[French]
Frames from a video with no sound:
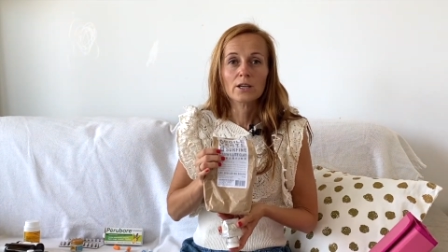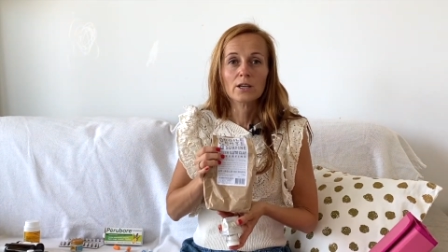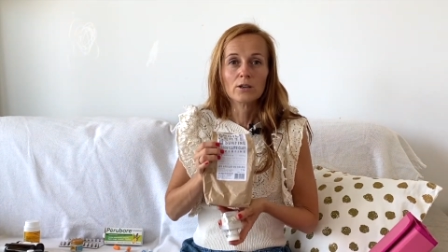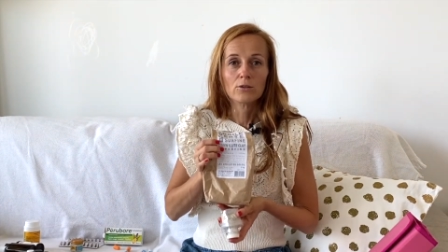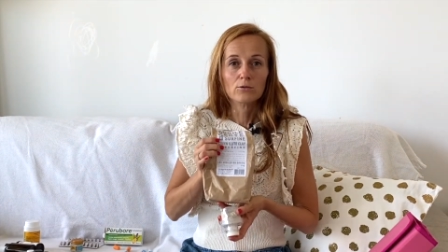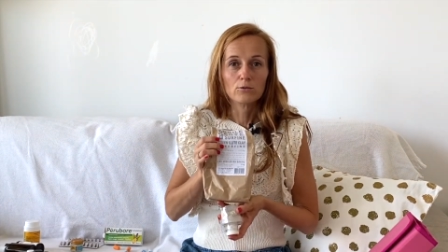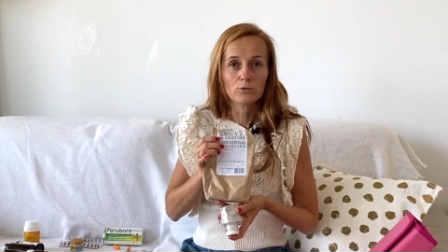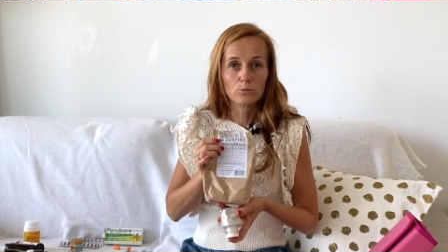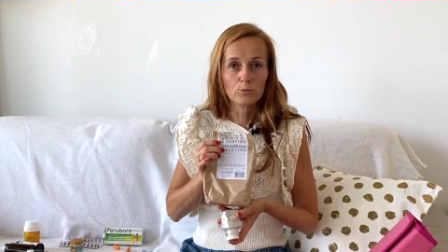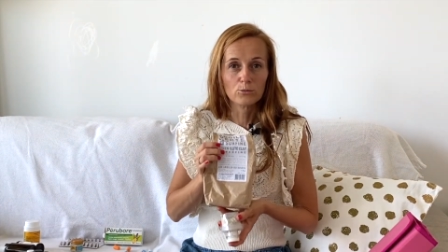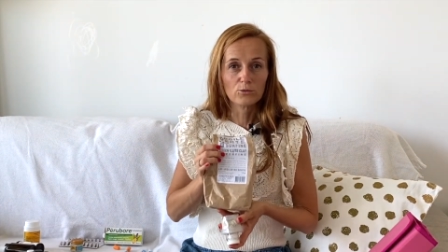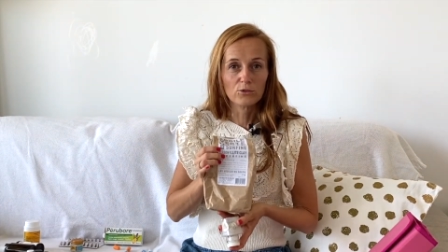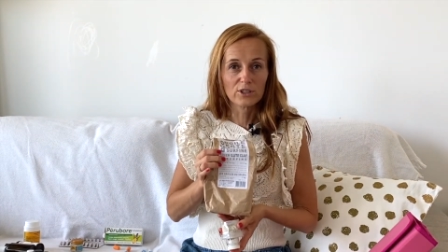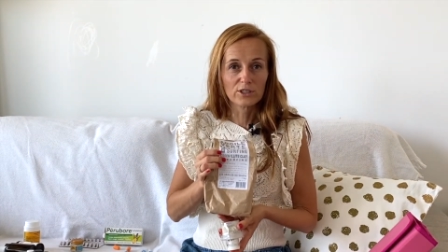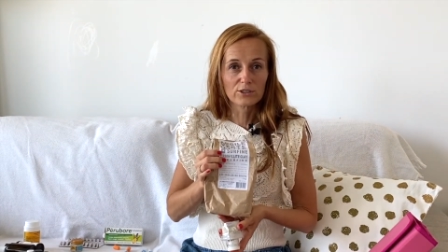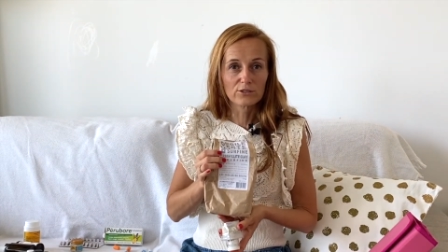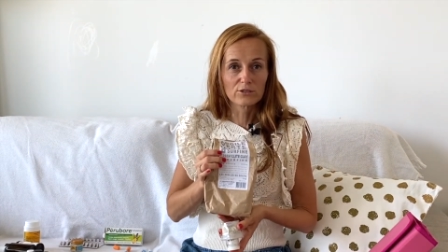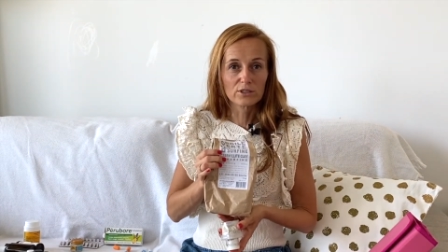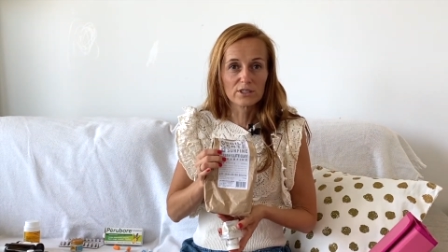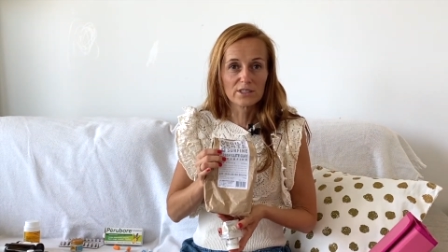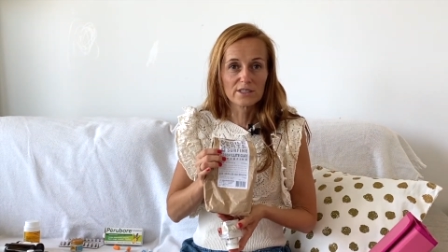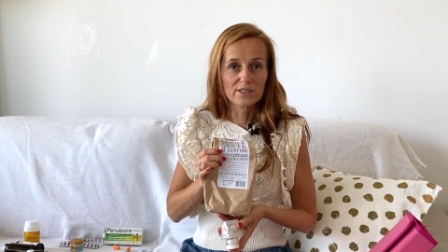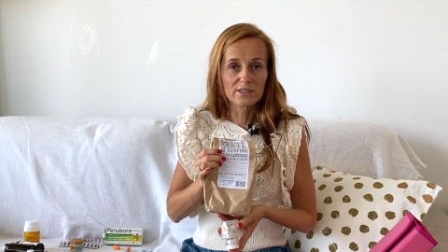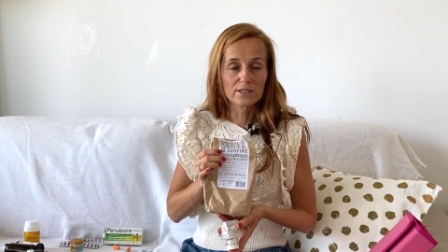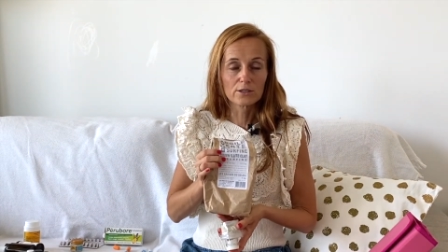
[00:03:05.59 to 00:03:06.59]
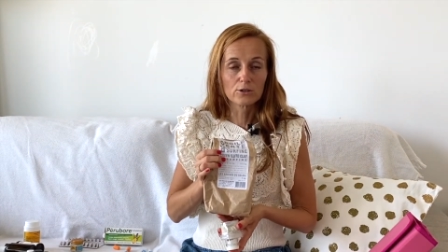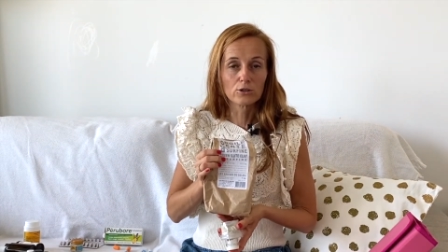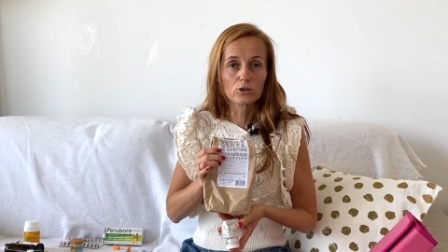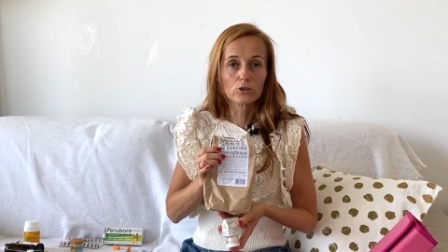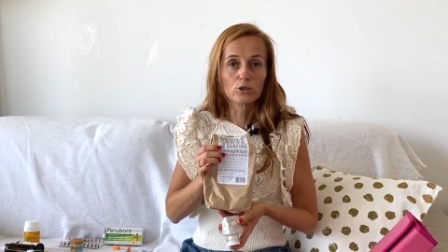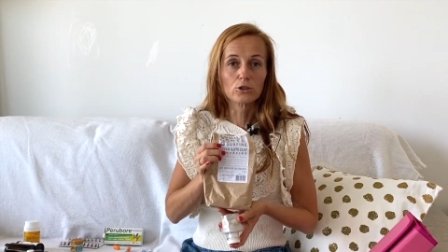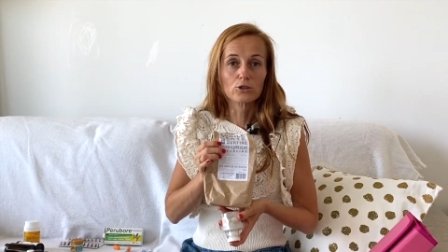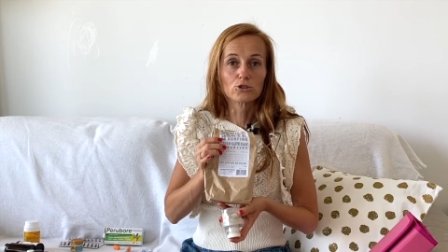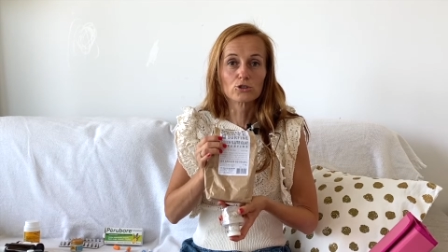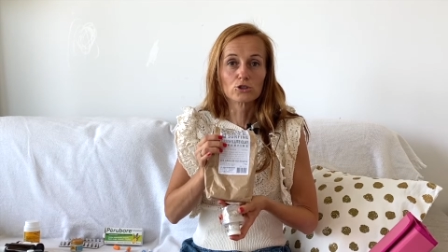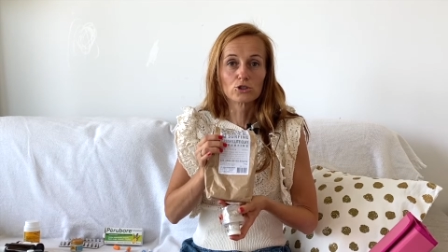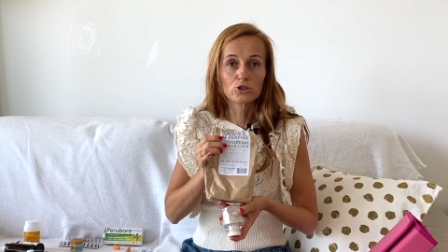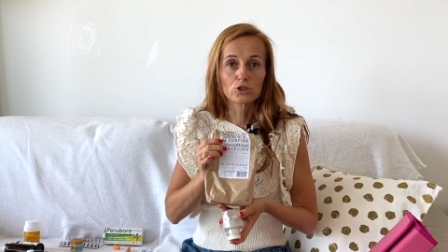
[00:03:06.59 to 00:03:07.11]
Vous pouvez utiliser le
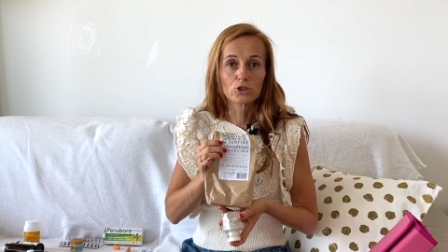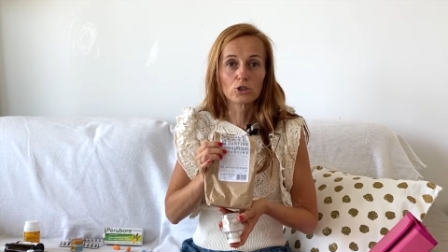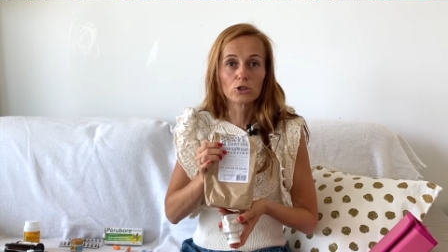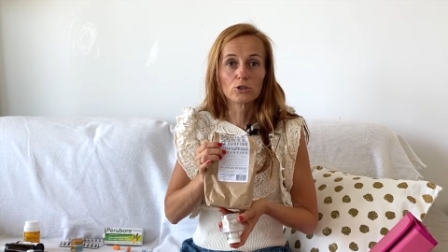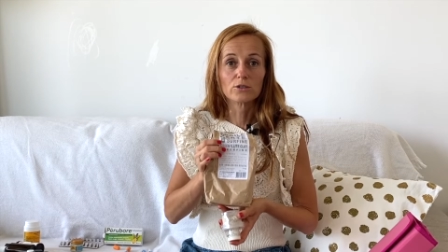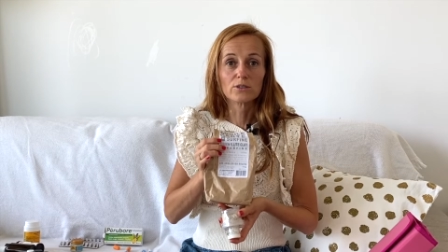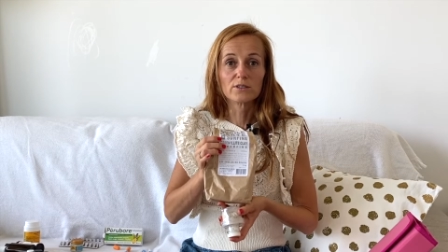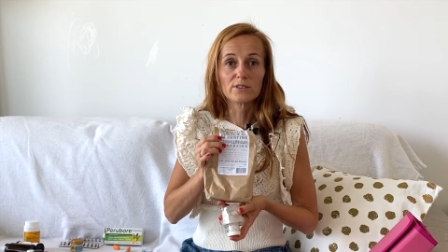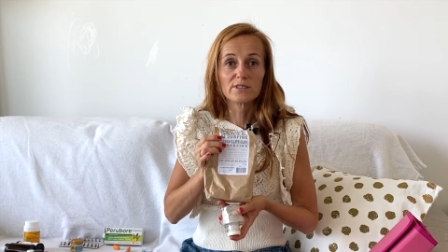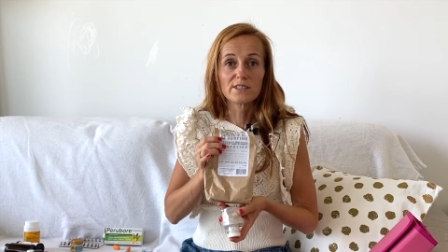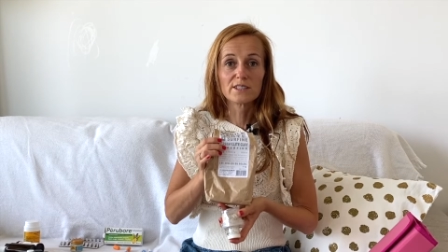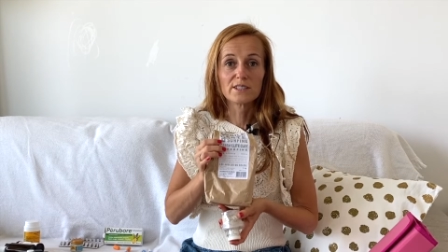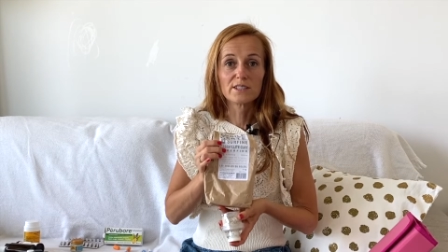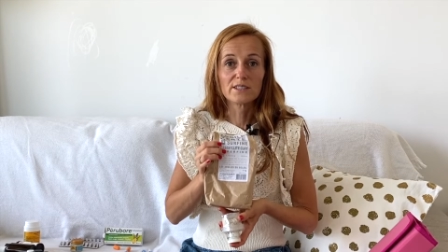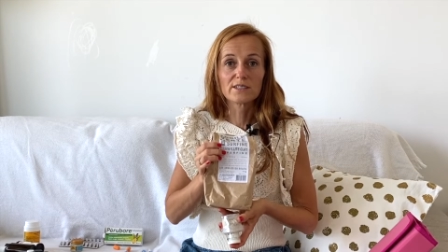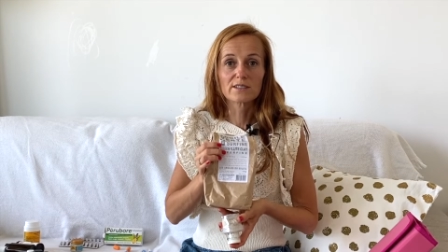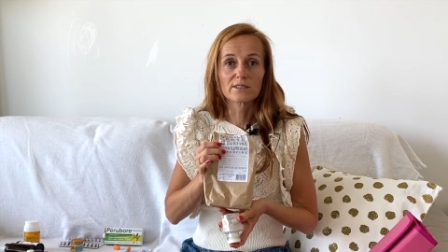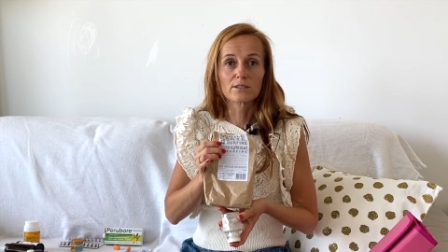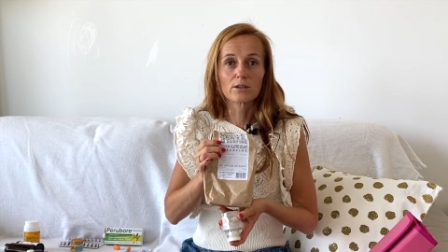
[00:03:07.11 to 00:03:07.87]
code jeune 10